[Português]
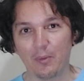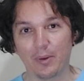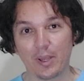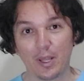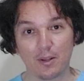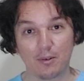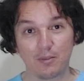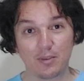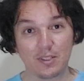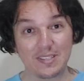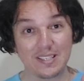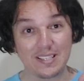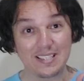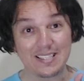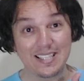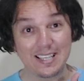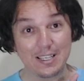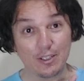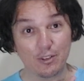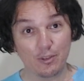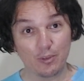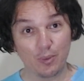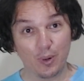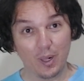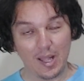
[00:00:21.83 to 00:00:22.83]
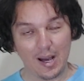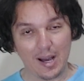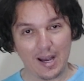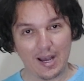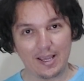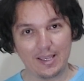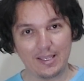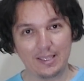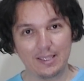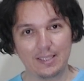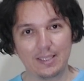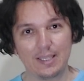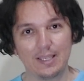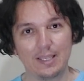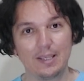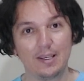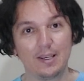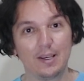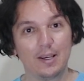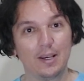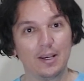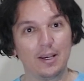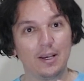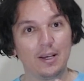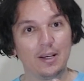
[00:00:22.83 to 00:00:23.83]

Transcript: eu quero que vocês deixem o like,